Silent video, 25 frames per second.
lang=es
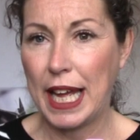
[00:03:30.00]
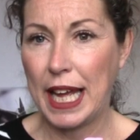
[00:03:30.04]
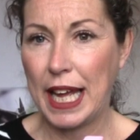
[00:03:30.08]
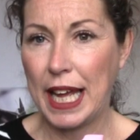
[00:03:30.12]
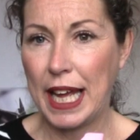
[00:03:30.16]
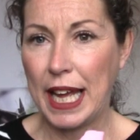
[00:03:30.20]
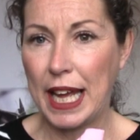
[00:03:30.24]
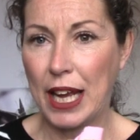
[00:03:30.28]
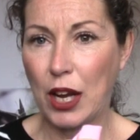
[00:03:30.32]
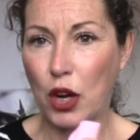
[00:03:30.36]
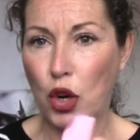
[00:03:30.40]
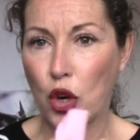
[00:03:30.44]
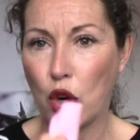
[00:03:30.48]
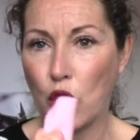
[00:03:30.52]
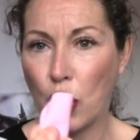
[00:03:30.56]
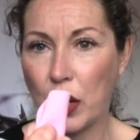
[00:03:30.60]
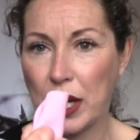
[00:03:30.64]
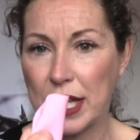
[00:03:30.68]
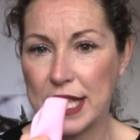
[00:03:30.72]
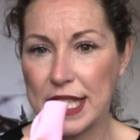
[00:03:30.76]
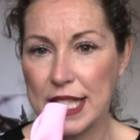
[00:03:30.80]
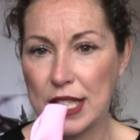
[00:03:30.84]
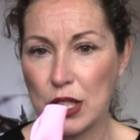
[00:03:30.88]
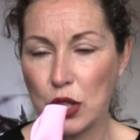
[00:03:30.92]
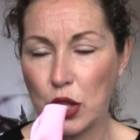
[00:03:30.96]
e,
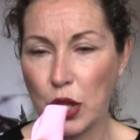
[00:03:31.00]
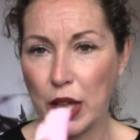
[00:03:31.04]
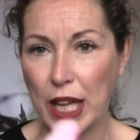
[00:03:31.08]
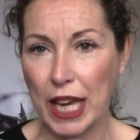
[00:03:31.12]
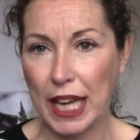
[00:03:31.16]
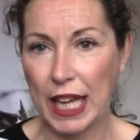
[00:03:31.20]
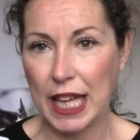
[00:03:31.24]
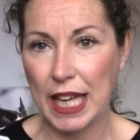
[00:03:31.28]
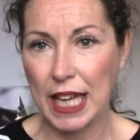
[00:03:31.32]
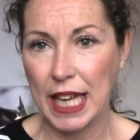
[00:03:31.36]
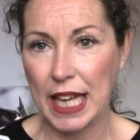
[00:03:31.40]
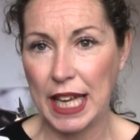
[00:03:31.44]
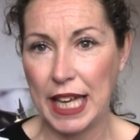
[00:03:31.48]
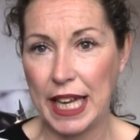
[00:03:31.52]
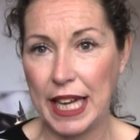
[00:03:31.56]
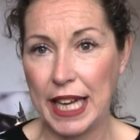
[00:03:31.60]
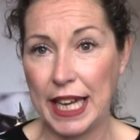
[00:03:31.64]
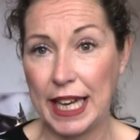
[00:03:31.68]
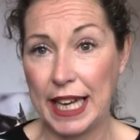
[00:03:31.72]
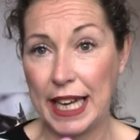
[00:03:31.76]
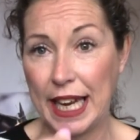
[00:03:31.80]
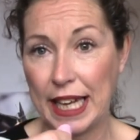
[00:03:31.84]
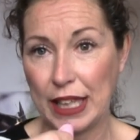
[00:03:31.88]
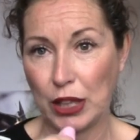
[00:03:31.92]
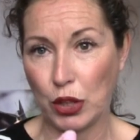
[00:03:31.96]
coges esto de aquí
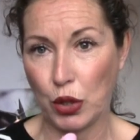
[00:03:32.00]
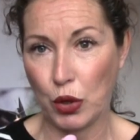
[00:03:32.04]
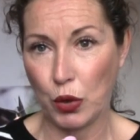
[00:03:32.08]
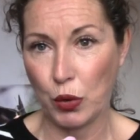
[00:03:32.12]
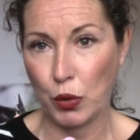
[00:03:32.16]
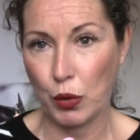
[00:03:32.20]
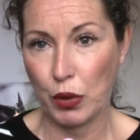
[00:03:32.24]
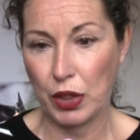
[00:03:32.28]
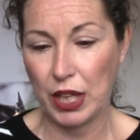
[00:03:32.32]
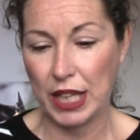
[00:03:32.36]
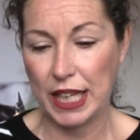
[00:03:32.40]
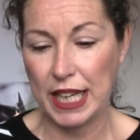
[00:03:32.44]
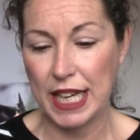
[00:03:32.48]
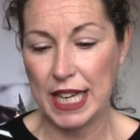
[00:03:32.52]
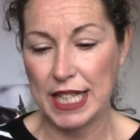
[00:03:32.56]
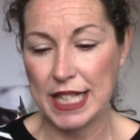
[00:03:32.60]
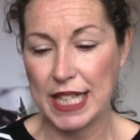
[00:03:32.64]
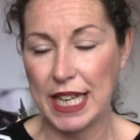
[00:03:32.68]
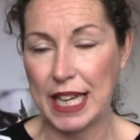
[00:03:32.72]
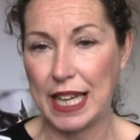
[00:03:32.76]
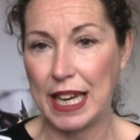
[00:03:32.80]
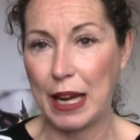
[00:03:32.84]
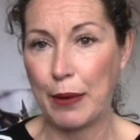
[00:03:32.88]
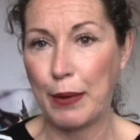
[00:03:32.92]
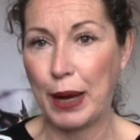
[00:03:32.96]
y la
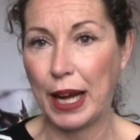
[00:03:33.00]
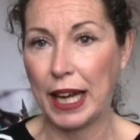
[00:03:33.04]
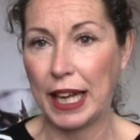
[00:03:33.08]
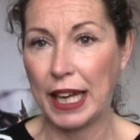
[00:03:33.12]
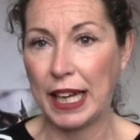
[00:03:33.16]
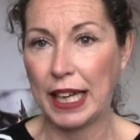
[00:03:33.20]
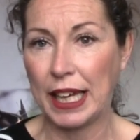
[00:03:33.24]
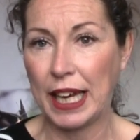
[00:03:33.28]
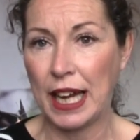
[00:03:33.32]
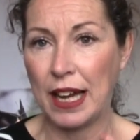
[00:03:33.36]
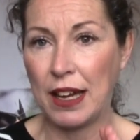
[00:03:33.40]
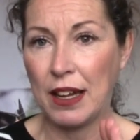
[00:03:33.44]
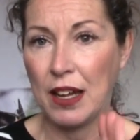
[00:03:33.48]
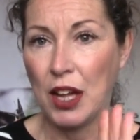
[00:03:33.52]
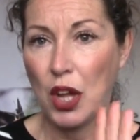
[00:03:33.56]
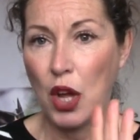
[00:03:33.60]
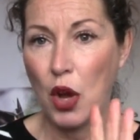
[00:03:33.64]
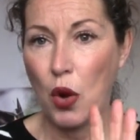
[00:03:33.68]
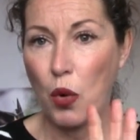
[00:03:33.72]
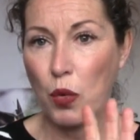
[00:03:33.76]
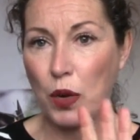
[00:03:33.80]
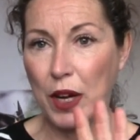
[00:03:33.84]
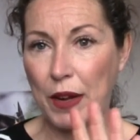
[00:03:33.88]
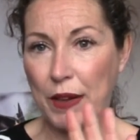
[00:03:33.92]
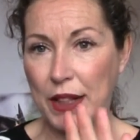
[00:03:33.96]
introducirías en la vagina.
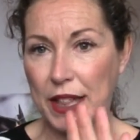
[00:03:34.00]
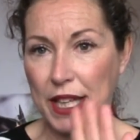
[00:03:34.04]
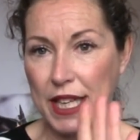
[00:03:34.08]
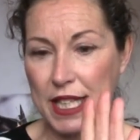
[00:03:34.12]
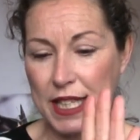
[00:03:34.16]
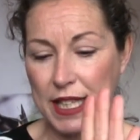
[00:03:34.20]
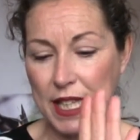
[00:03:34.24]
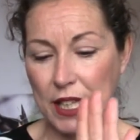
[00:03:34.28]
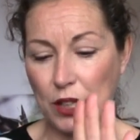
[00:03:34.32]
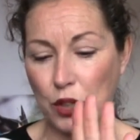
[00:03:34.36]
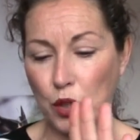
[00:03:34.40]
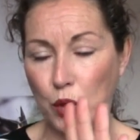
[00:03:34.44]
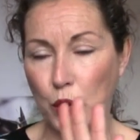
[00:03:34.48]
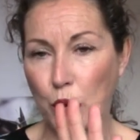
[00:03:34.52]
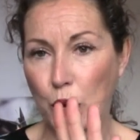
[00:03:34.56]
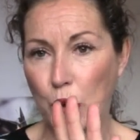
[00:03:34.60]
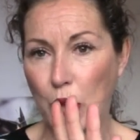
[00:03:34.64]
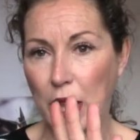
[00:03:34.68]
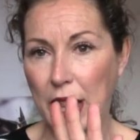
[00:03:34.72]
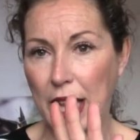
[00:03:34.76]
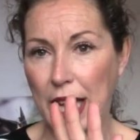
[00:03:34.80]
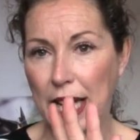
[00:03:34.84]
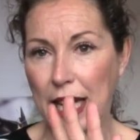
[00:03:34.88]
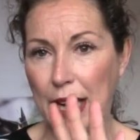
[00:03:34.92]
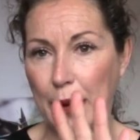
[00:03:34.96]
Una vez que está
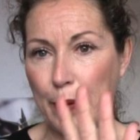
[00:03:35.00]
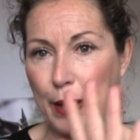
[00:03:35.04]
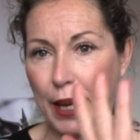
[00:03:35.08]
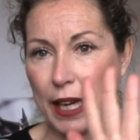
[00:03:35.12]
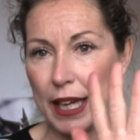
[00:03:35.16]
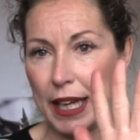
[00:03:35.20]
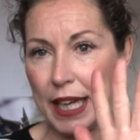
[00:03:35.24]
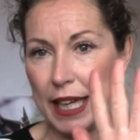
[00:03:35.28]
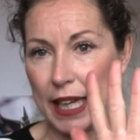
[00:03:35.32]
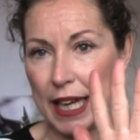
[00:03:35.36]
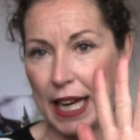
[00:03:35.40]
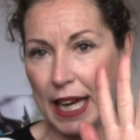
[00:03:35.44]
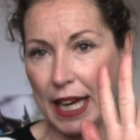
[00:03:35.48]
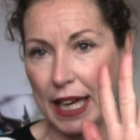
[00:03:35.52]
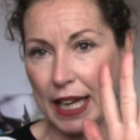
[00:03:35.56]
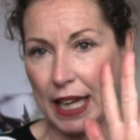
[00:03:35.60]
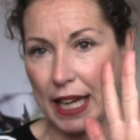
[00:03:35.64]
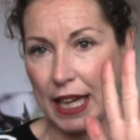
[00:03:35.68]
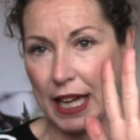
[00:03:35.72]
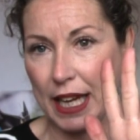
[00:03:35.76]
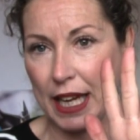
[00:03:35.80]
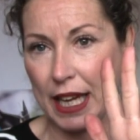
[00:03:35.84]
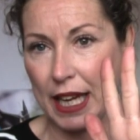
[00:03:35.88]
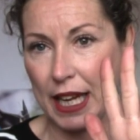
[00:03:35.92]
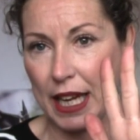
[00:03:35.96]
introducida en la vagina,
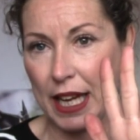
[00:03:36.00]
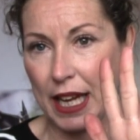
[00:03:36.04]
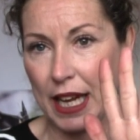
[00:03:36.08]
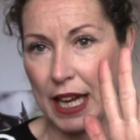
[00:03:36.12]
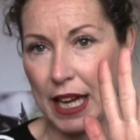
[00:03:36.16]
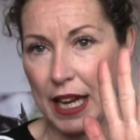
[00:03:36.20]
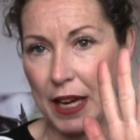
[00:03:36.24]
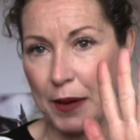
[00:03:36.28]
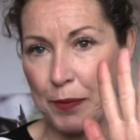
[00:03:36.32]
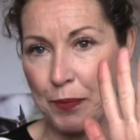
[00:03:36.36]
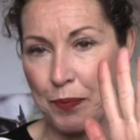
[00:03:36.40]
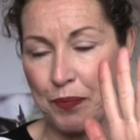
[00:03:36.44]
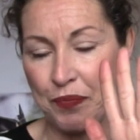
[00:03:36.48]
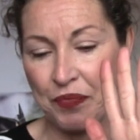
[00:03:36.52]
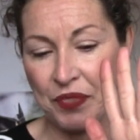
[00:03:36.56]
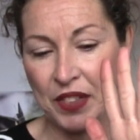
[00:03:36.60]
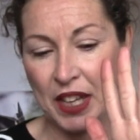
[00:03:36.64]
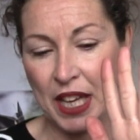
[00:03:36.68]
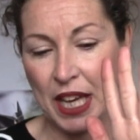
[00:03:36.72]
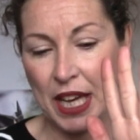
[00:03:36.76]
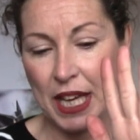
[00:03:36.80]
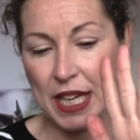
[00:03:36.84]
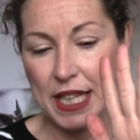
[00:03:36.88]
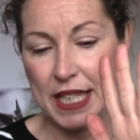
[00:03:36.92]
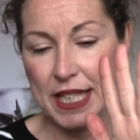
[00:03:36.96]
eh,
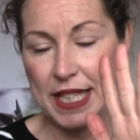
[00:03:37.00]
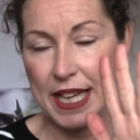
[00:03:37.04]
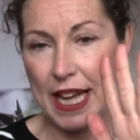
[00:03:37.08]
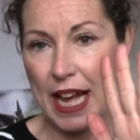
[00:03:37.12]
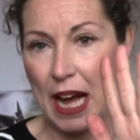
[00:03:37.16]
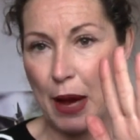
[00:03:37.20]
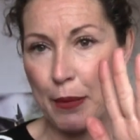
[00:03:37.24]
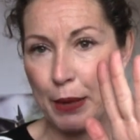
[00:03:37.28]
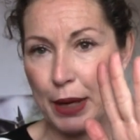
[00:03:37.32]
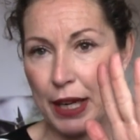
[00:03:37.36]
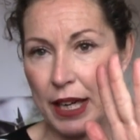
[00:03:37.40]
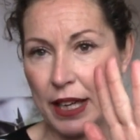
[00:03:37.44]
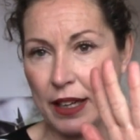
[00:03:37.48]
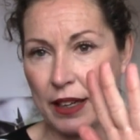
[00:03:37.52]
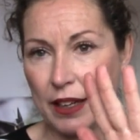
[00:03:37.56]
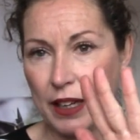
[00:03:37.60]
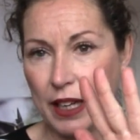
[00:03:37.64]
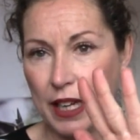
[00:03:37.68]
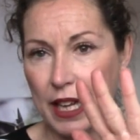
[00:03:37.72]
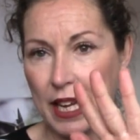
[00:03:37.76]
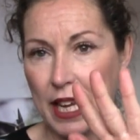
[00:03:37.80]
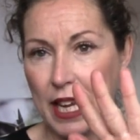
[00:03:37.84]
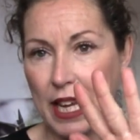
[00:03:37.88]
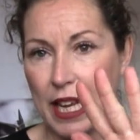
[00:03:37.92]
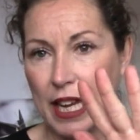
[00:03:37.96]
se abre
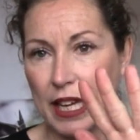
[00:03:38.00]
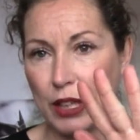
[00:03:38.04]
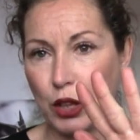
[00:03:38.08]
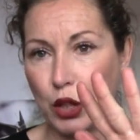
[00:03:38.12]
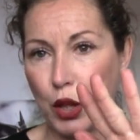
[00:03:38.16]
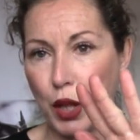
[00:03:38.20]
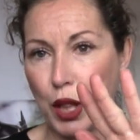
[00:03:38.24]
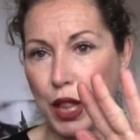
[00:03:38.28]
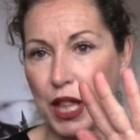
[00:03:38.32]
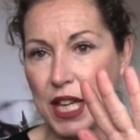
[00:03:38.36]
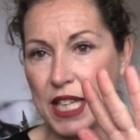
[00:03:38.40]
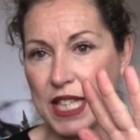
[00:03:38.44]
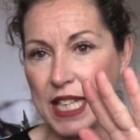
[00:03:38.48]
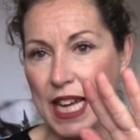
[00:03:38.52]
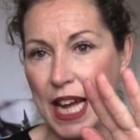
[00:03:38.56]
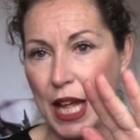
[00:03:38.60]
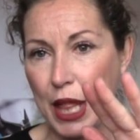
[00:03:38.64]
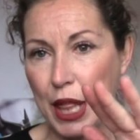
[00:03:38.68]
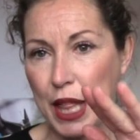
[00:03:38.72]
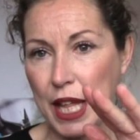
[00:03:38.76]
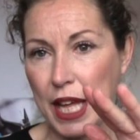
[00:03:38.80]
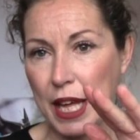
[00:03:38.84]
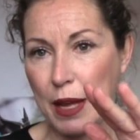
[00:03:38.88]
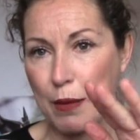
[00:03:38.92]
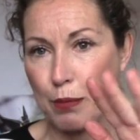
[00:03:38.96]
y entonces
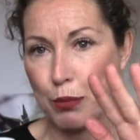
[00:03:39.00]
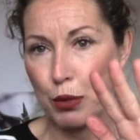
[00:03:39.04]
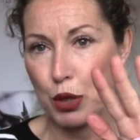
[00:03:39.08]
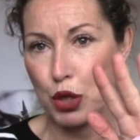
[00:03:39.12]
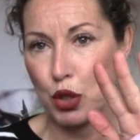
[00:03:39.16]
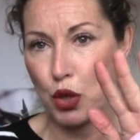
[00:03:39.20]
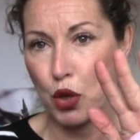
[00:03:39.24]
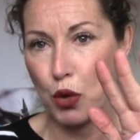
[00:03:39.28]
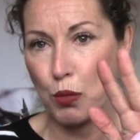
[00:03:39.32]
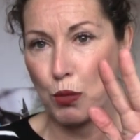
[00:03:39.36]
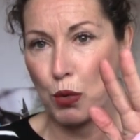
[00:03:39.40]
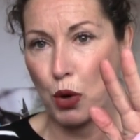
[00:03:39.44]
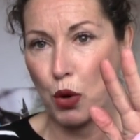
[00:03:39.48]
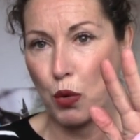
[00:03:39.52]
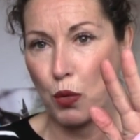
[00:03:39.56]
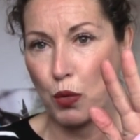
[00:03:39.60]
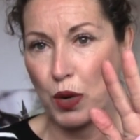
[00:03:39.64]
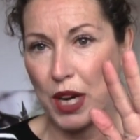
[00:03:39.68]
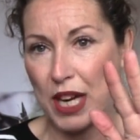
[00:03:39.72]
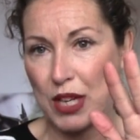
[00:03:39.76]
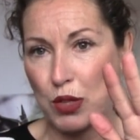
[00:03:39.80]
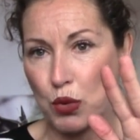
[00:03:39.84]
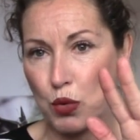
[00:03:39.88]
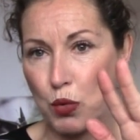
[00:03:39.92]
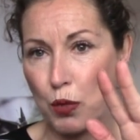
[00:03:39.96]
hace pues como
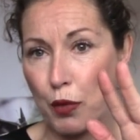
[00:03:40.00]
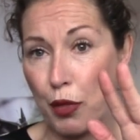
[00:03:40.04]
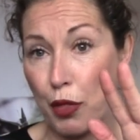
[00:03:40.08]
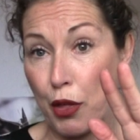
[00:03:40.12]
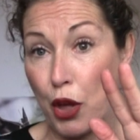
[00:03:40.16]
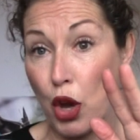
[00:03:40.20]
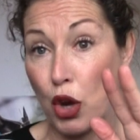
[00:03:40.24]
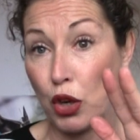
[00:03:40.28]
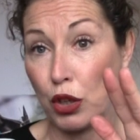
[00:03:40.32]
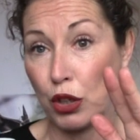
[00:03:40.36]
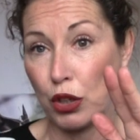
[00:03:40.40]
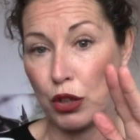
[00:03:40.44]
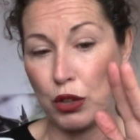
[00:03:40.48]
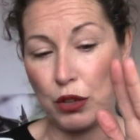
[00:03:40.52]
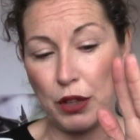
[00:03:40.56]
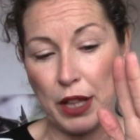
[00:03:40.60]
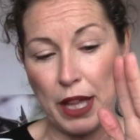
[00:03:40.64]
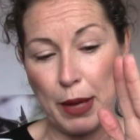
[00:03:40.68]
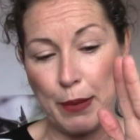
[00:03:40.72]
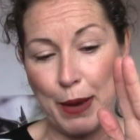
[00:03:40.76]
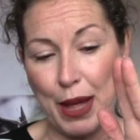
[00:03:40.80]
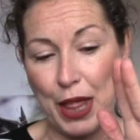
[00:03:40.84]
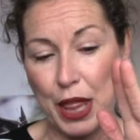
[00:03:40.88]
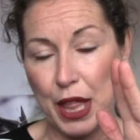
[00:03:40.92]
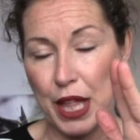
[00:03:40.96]
una succión ¿no?
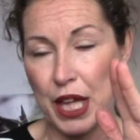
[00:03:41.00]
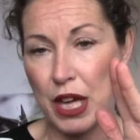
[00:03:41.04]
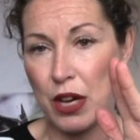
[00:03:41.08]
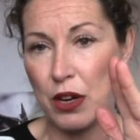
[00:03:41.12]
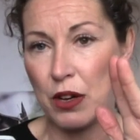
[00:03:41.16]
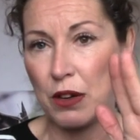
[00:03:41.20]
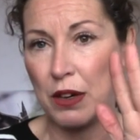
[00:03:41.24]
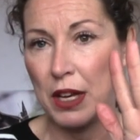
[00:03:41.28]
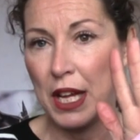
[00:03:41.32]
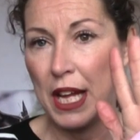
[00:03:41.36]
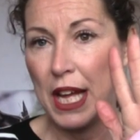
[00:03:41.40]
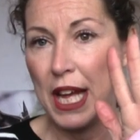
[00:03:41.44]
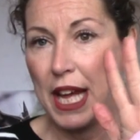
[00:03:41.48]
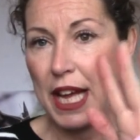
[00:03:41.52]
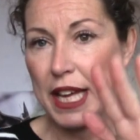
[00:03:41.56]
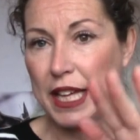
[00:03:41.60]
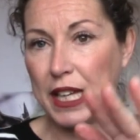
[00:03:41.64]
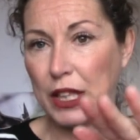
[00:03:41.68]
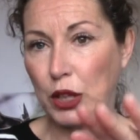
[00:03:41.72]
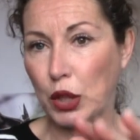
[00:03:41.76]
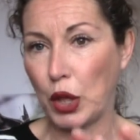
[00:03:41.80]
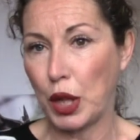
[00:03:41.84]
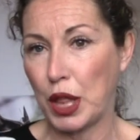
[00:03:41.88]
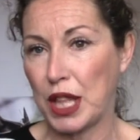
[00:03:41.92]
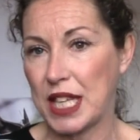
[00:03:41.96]
de vacío y
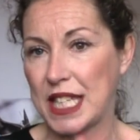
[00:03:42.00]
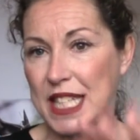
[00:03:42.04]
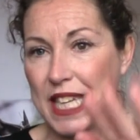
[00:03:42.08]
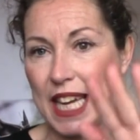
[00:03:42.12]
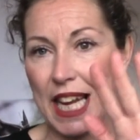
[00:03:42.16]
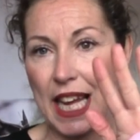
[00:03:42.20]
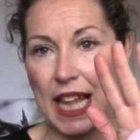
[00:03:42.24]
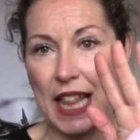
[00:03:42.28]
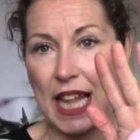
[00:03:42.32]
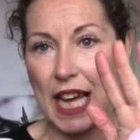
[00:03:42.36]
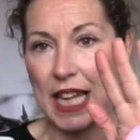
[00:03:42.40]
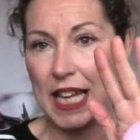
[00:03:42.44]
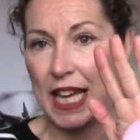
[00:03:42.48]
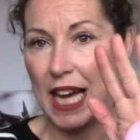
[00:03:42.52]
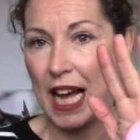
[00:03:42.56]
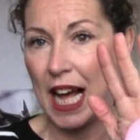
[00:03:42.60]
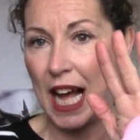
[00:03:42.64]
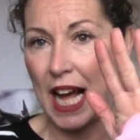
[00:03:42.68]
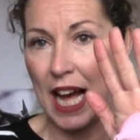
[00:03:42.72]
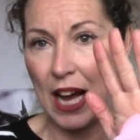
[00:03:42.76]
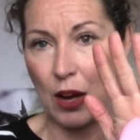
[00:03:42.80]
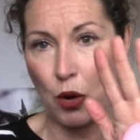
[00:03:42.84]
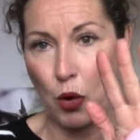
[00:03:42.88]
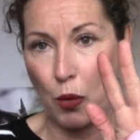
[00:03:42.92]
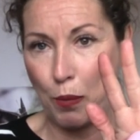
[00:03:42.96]
entonces se queda
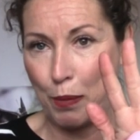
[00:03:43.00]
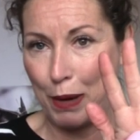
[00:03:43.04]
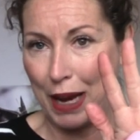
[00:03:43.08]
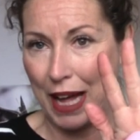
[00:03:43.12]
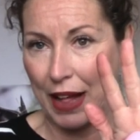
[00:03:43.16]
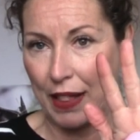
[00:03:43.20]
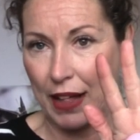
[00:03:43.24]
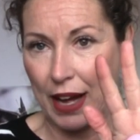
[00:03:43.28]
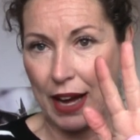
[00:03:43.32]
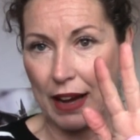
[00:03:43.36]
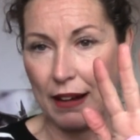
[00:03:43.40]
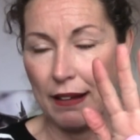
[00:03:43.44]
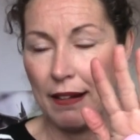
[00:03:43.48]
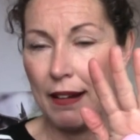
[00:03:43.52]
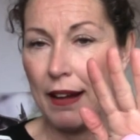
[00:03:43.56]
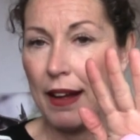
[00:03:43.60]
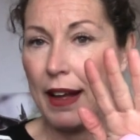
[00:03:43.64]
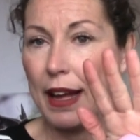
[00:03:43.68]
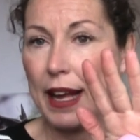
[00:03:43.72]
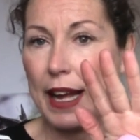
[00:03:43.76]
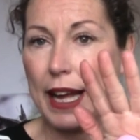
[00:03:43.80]
ya acoplada.